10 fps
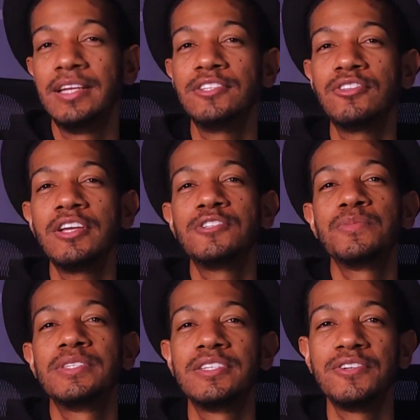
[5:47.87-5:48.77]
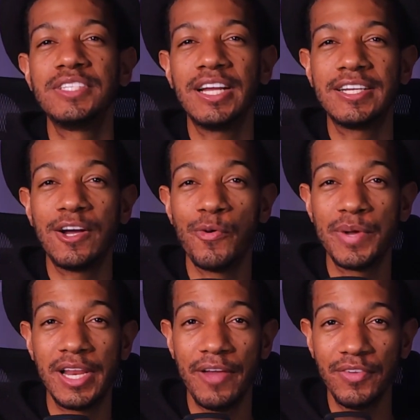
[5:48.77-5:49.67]
Então é isso, me siga no Instagram,
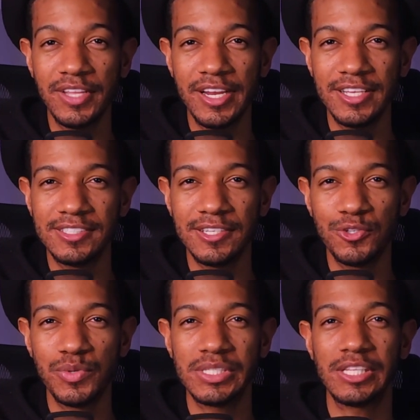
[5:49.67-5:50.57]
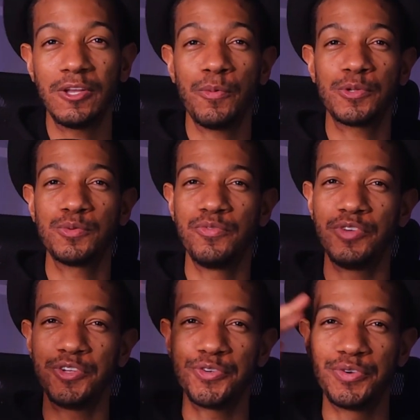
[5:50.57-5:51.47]
arroba Guilherme Voltarei, se tem juiz, até o próximo
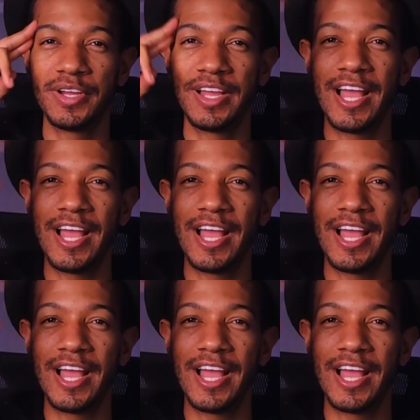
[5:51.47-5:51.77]
vídeo.